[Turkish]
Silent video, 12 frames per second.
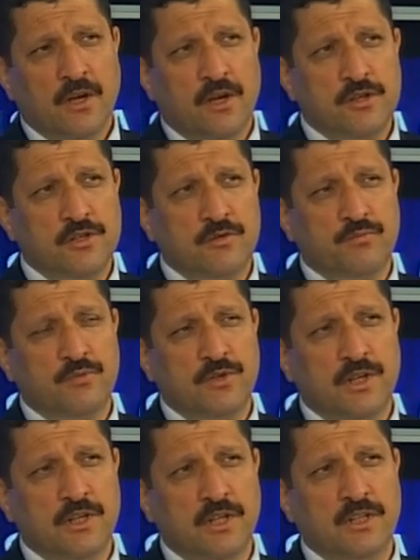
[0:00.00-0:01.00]
Ancak
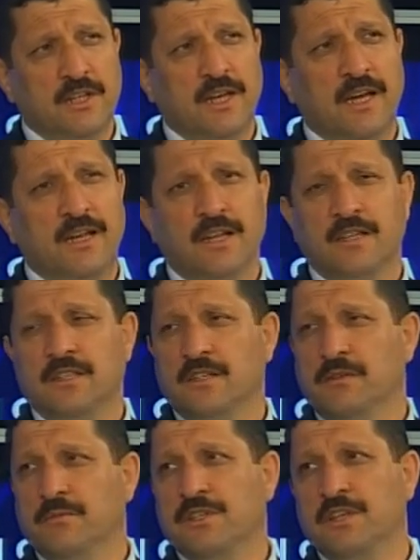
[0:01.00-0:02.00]
bunların da
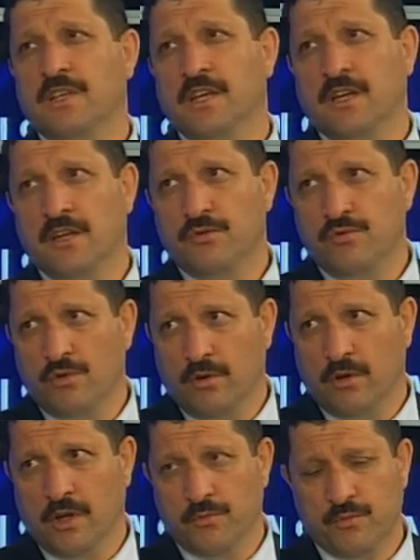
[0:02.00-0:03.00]
değerlendirilmesi gene
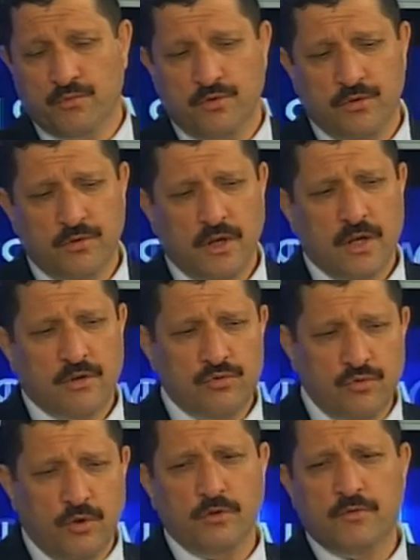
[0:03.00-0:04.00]
yolla mümkün.
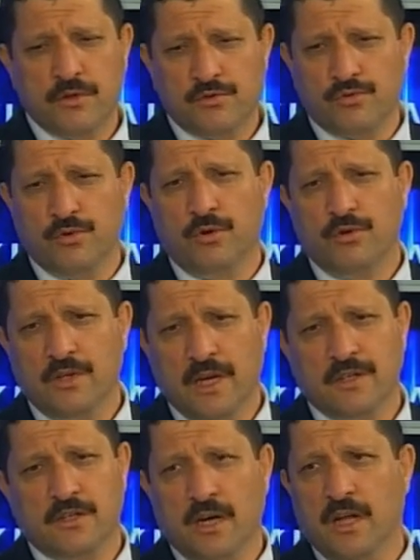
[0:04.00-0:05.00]
Yol ve su
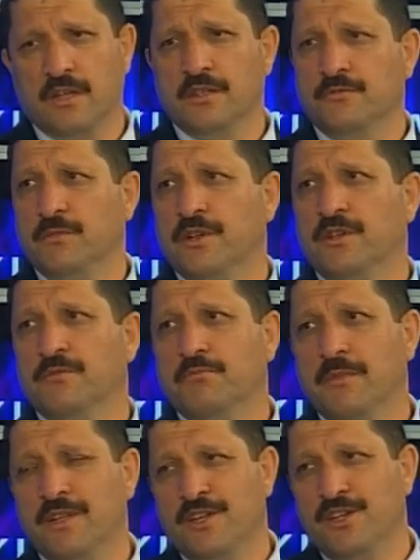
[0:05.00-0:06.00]
yani kalkınmanın,
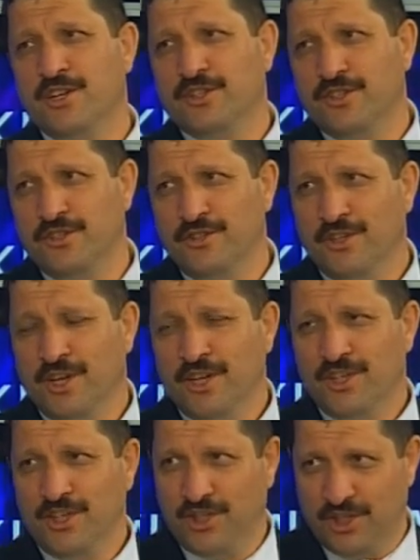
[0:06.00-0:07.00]
medeniyetin
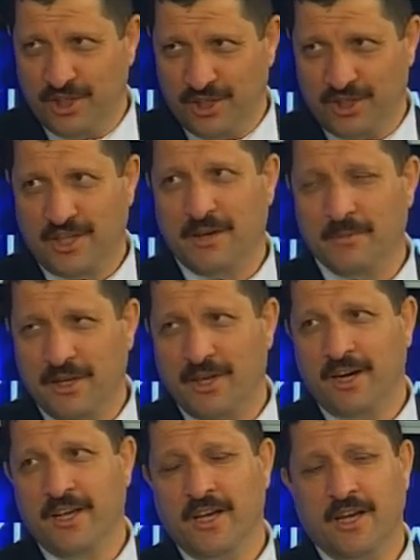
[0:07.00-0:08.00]
iki
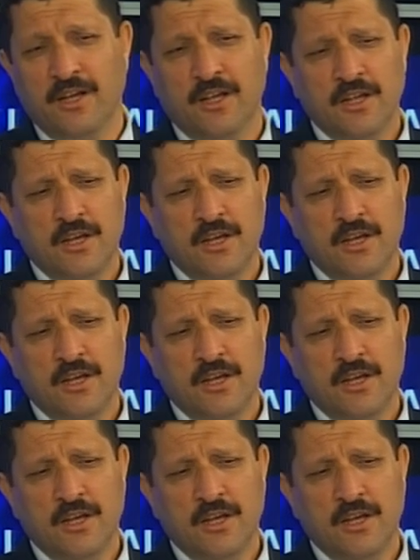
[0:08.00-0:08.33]
temel ayağı.